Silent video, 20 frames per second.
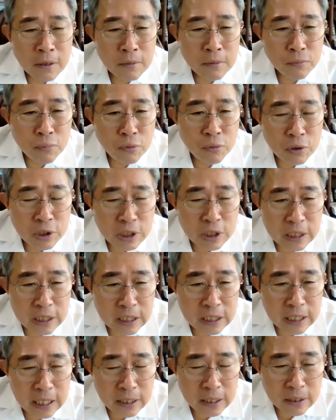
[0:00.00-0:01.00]

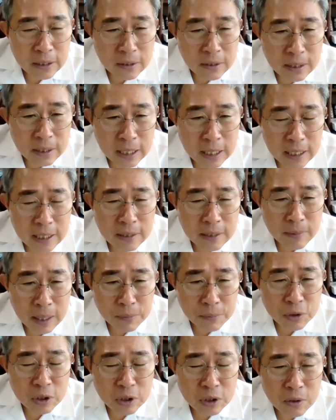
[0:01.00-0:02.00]
물질이라는 건 하나님
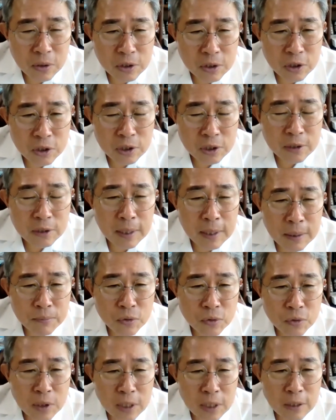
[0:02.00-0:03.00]
아버지 거예요. 천지
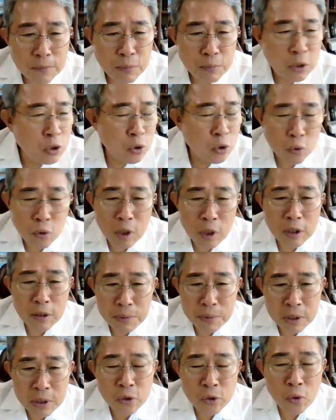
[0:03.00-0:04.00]
만물이 빈손으로 왔다
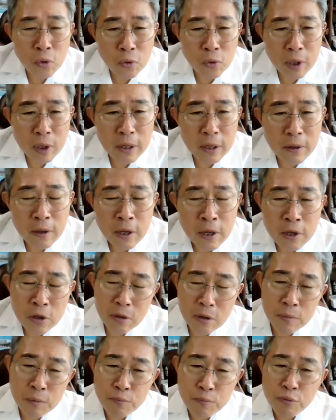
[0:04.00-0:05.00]
빈손으로 가요.
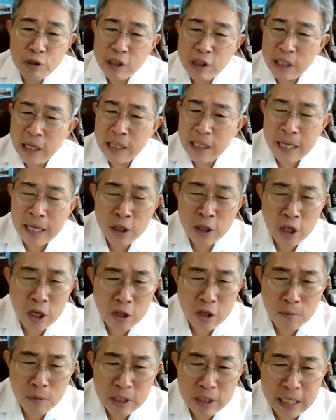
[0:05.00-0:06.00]
여러분 물질에 대한
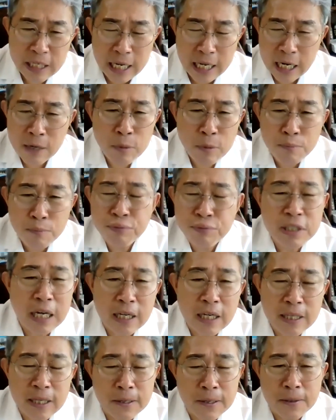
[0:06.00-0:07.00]
개념을 잘 알면
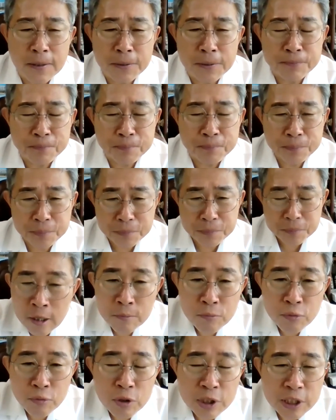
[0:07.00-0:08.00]
부자가 돼요.
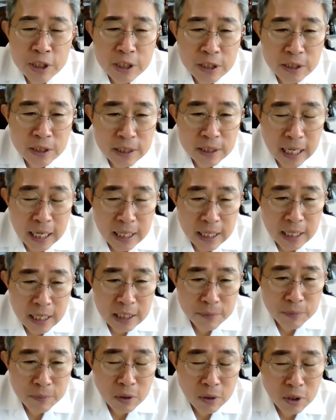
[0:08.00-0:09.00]
물질은
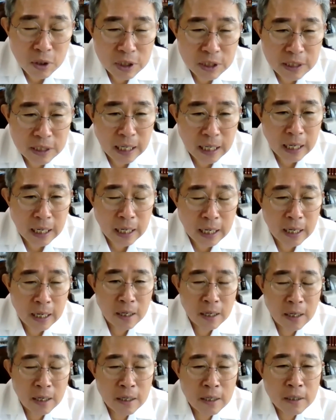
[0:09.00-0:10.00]
하나님의 것이다.
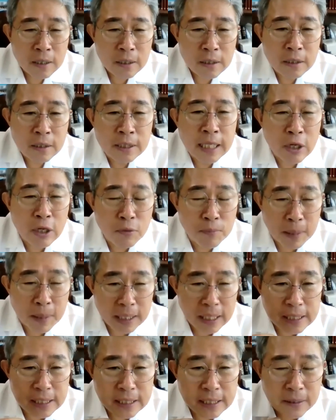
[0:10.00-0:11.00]
은혜로
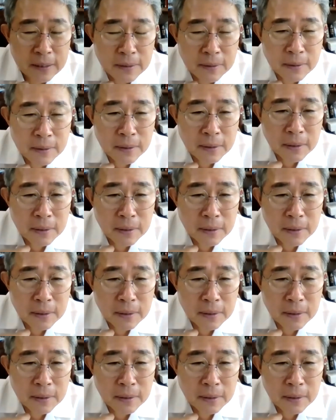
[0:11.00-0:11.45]
받았어요.